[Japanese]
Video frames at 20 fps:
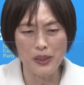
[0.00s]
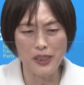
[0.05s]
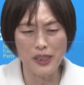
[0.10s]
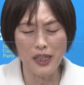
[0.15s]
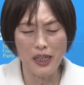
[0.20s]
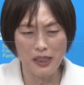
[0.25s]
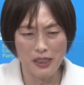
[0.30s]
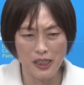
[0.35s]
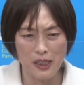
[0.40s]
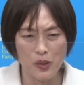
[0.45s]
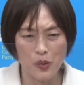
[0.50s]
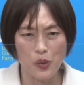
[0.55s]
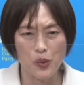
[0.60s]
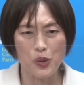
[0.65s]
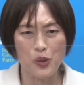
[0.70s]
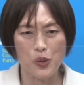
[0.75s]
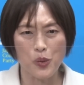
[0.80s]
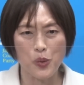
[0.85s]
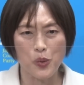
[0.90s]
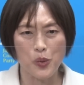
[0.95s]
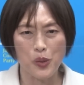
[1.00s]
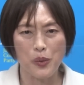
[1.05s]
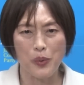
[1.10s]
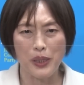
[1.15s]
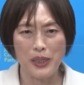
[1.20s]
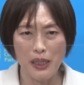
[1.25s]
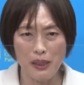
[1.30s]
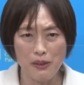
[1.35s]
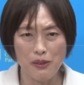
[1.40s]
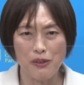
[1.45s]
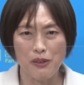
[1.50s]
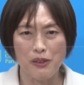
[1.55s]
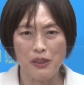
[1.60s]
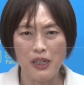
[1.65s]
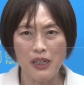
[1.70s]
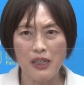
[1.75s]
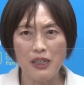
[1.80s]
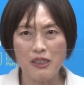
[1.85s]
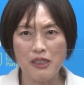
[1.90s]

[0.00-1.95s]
利益ということではなく